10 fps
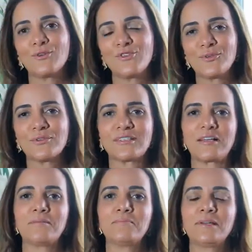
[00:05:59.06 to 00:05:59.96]
Eu digo
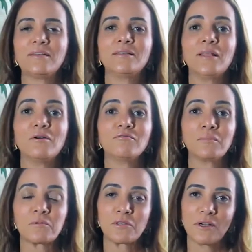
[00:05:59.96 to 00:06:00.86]
sempre, não
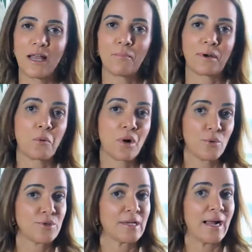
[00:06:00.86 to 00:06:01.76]
vamos olhar para uma
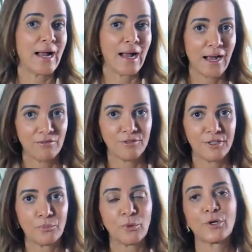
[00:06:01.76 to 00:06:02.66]
única
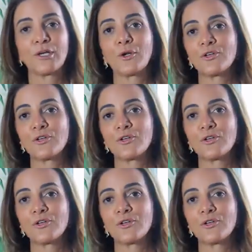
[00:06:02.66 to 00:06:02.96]
árvore, porque